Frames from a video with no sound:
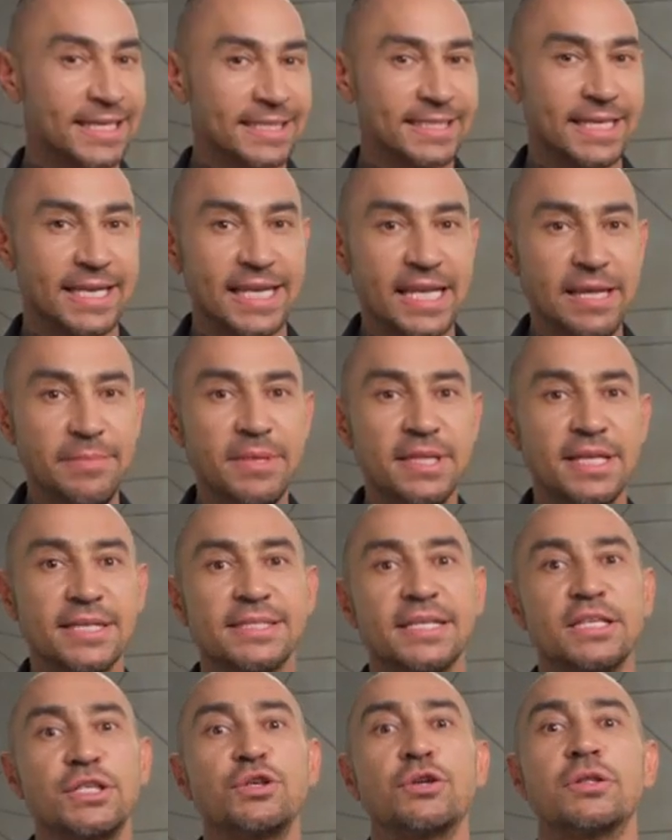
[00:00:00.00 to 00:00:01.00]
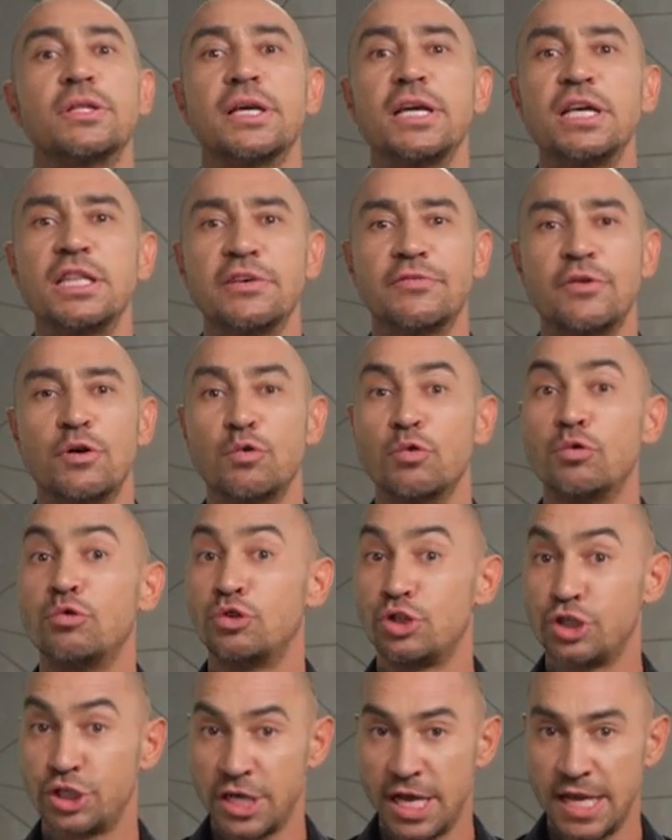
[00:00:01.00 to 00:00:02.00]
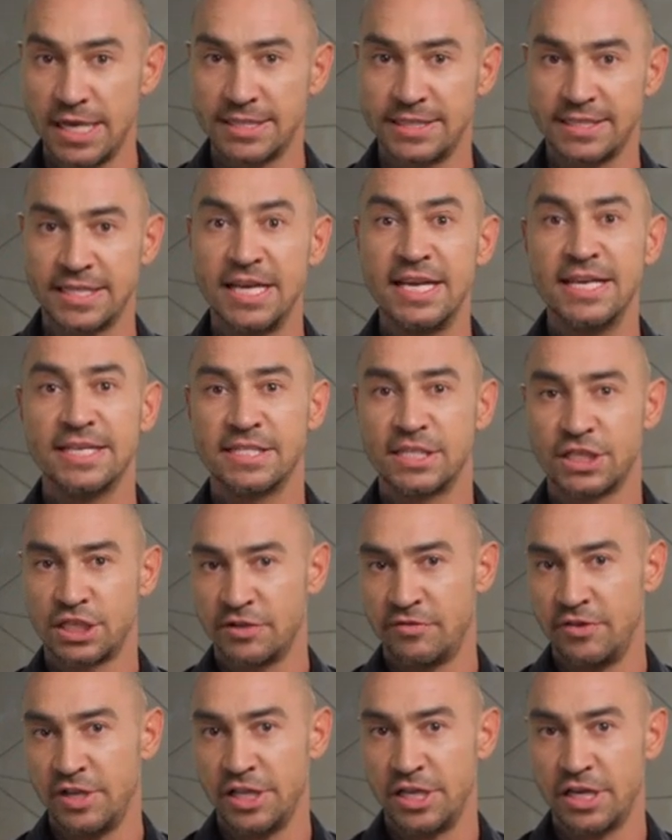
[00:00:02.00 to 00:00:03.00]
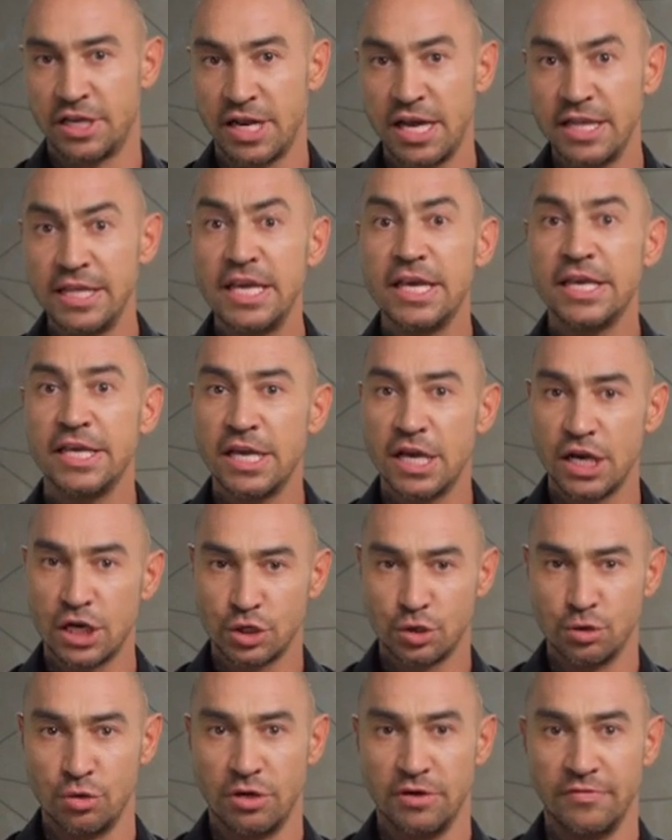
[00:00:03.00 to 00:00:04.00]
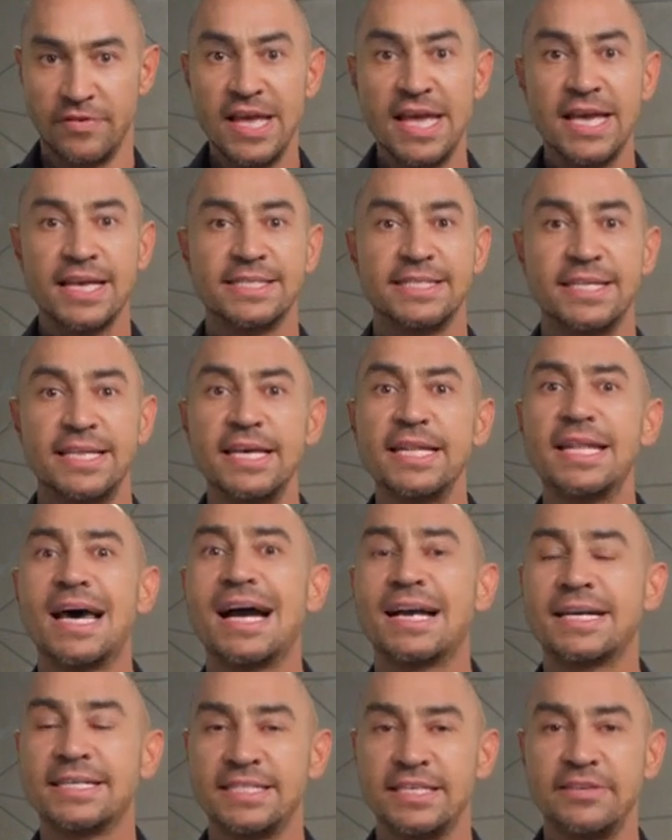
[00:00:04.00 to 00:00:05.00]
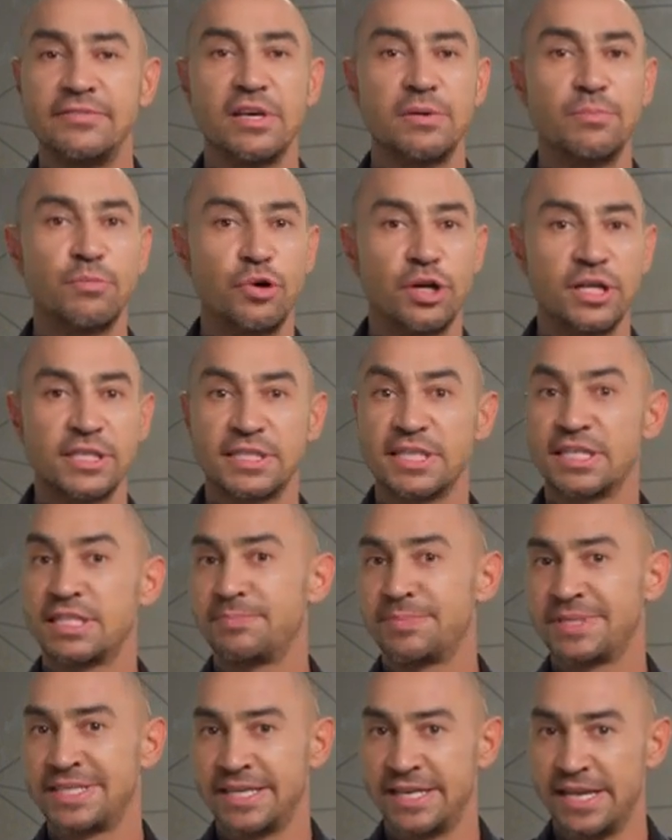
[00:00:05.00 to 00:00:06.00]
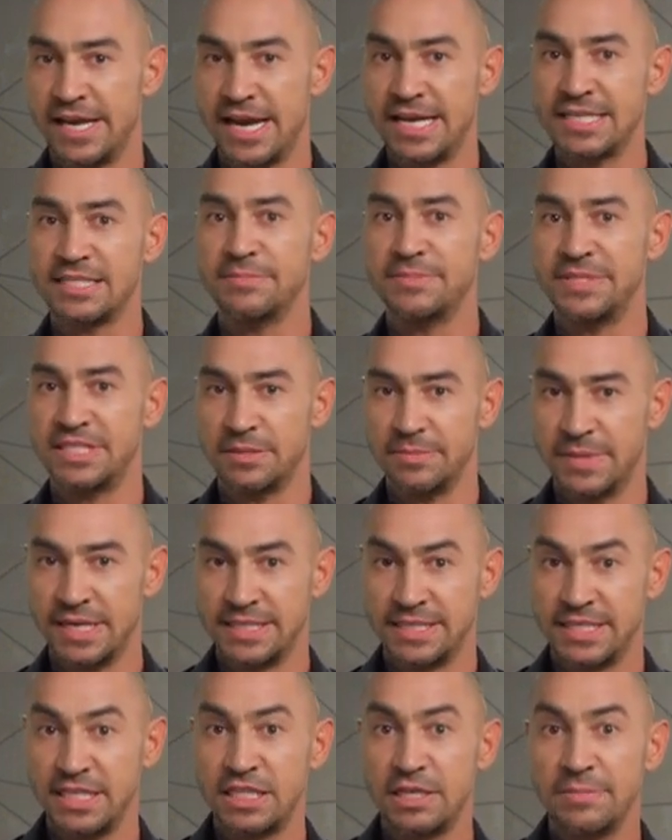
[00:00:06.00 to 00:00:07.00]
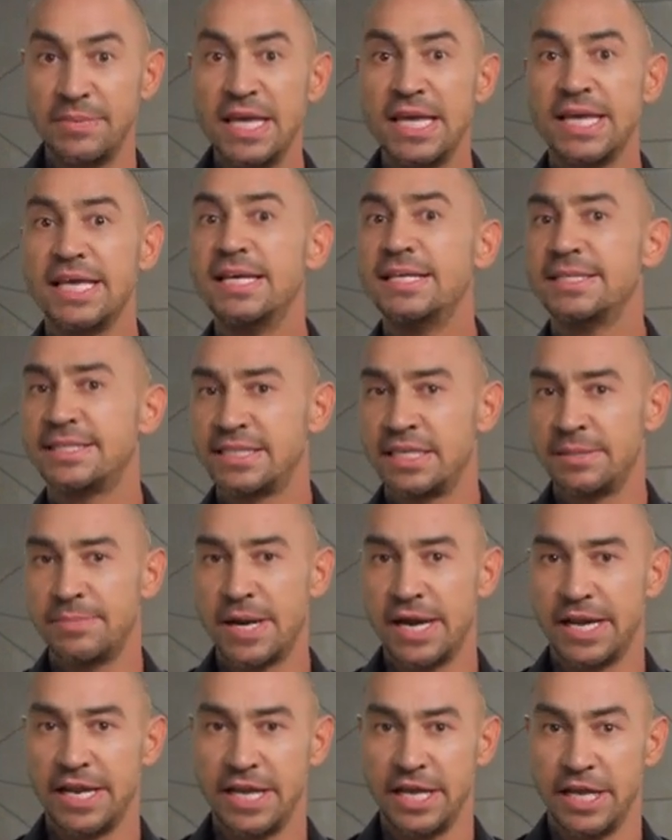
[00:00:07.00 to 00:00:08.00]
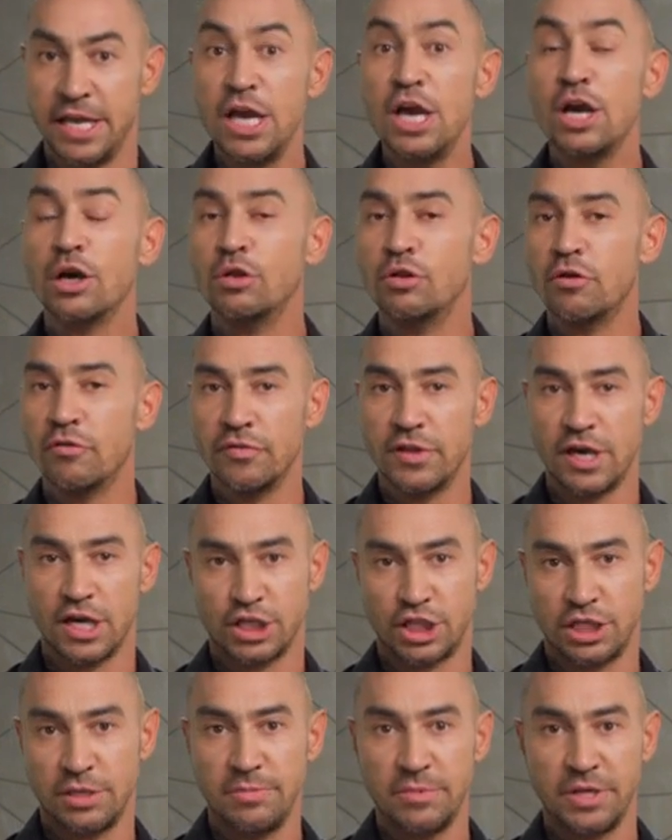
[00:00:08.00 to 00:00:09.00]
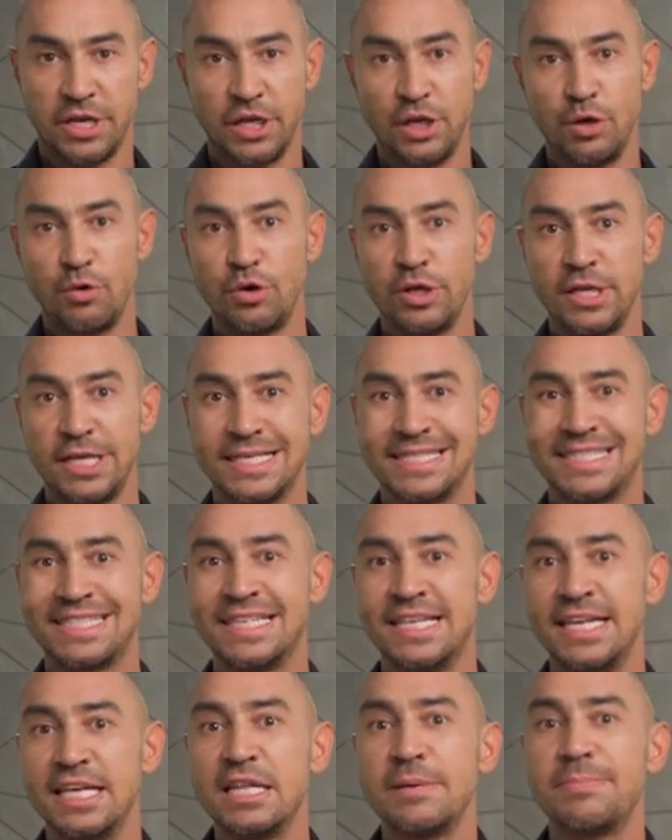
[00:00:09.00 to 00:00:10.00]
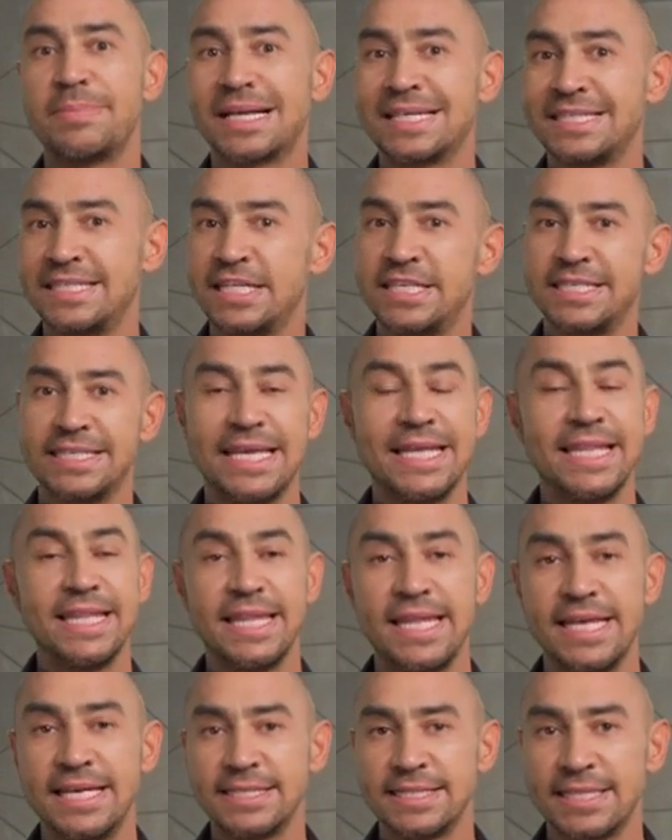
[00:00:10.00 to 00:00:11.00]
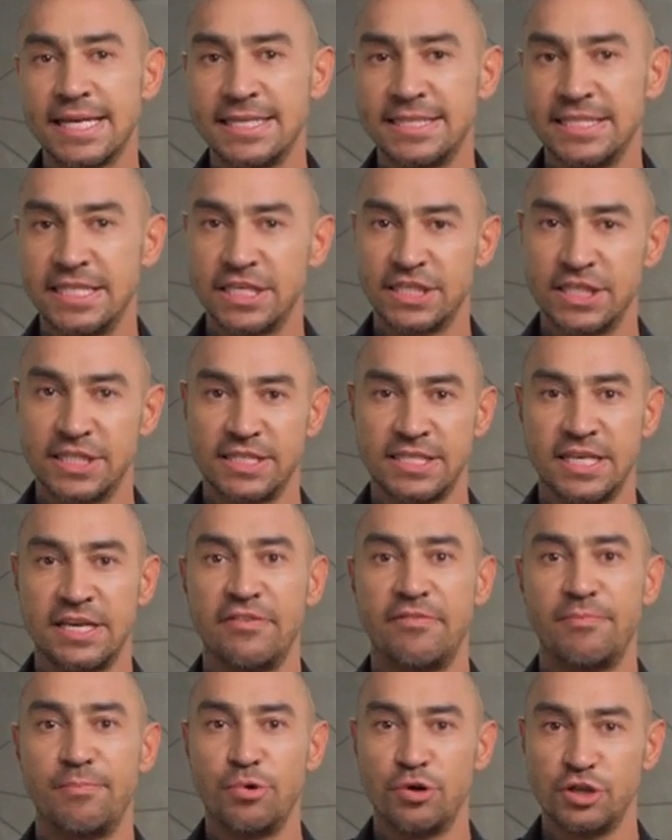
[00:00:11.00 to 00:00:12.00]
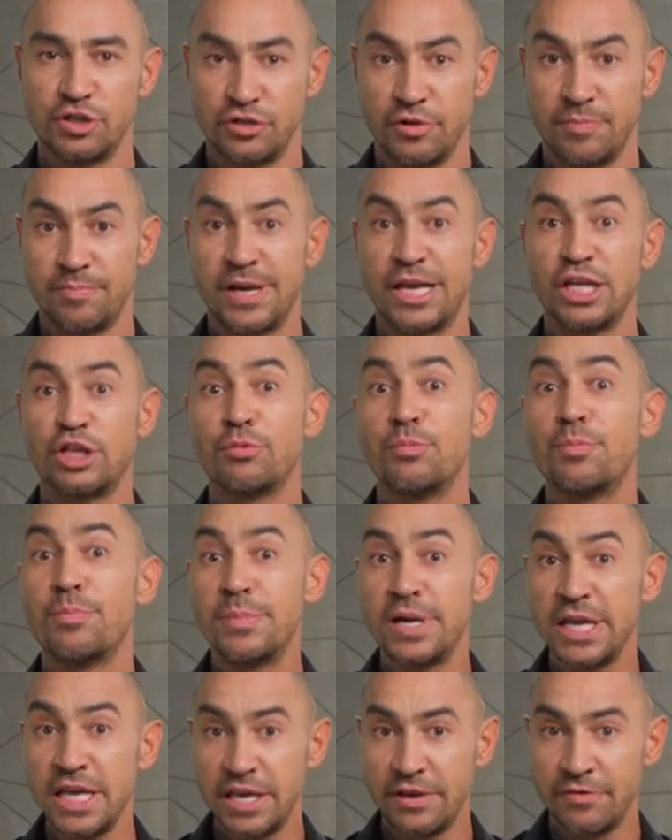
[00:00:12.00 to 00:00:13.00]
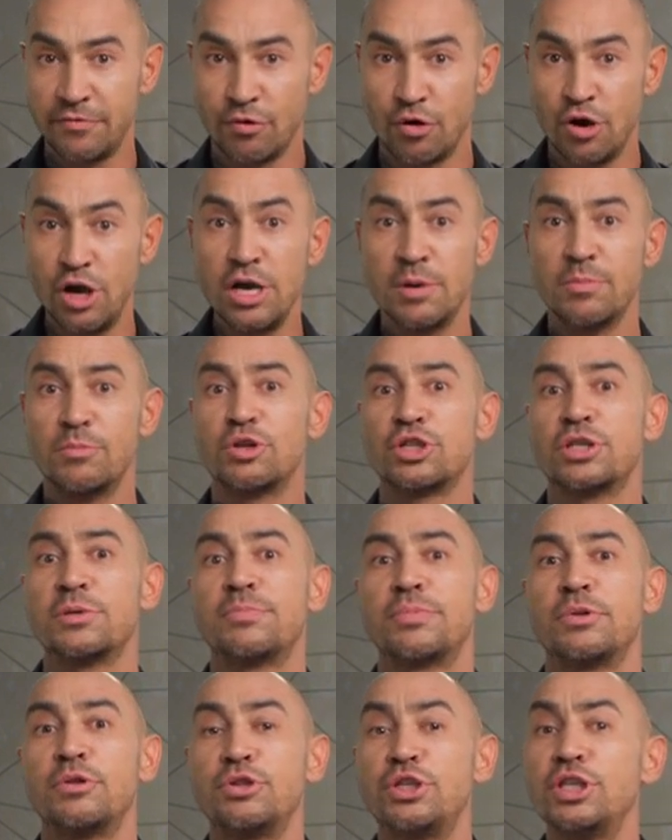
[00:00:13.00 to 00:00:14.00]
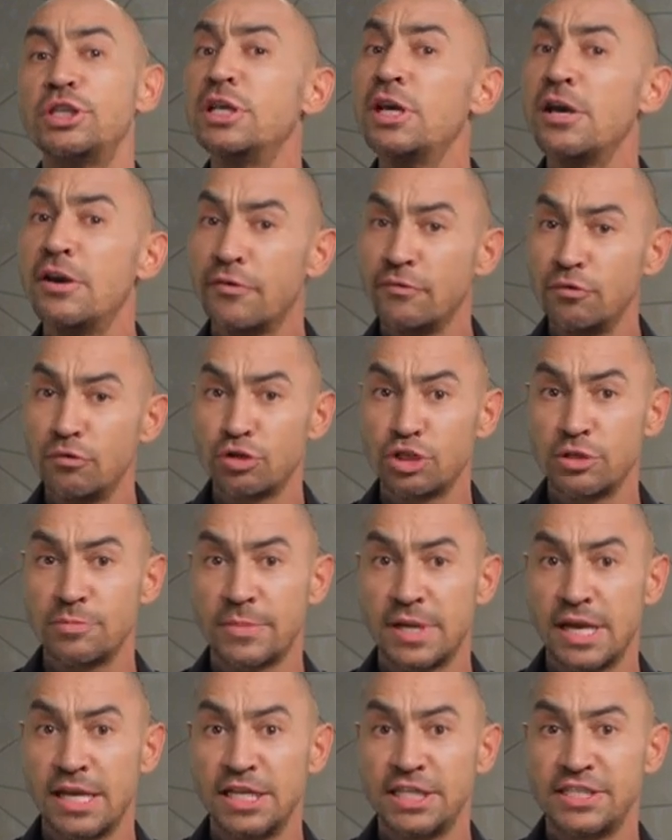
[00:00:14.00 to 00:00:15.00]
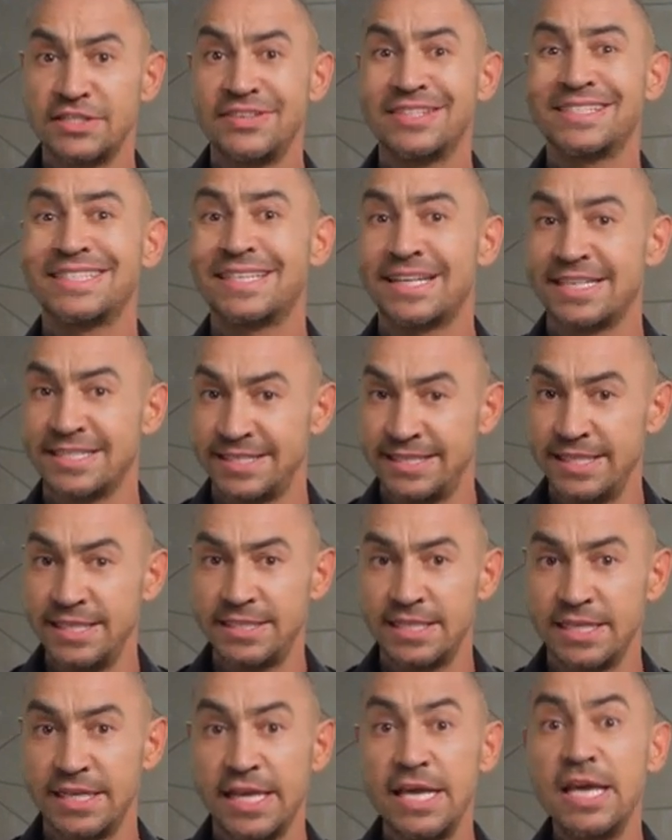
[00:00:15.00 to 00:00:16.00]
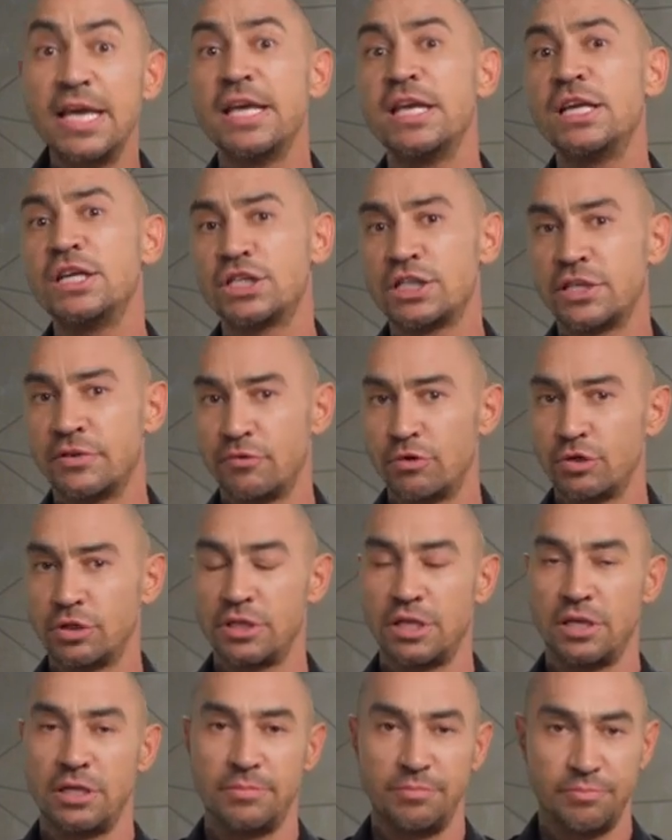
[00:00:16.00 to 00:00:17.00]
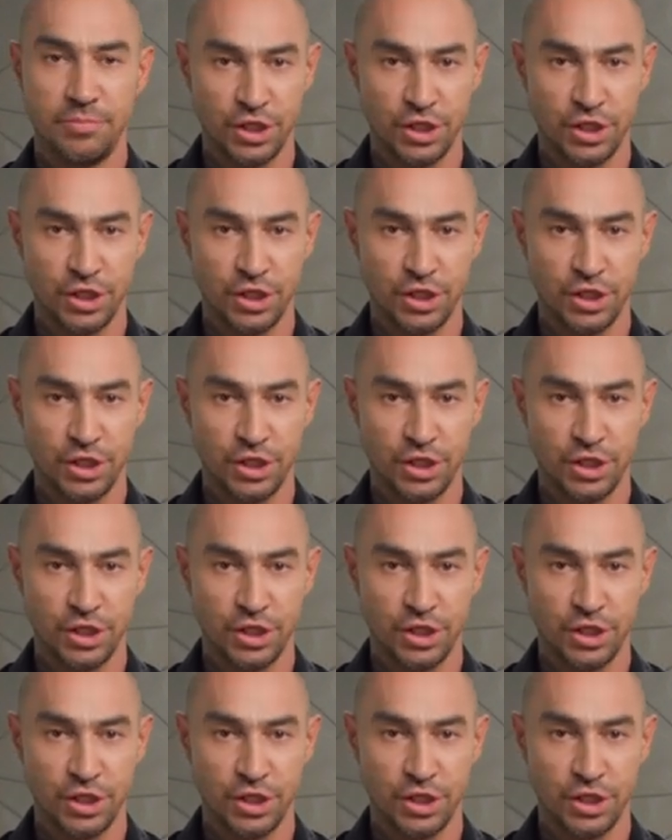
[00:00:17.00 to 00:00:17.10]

Кстати, именно именно за счет этого улучшается заживление ран и ожогов. Селен активно борется с псориазом, дерматитом и сибореей. Но в нашем регионе селена практически не содержится в почве, поэтому мы его можем получить в нужном количестве с растительной и животной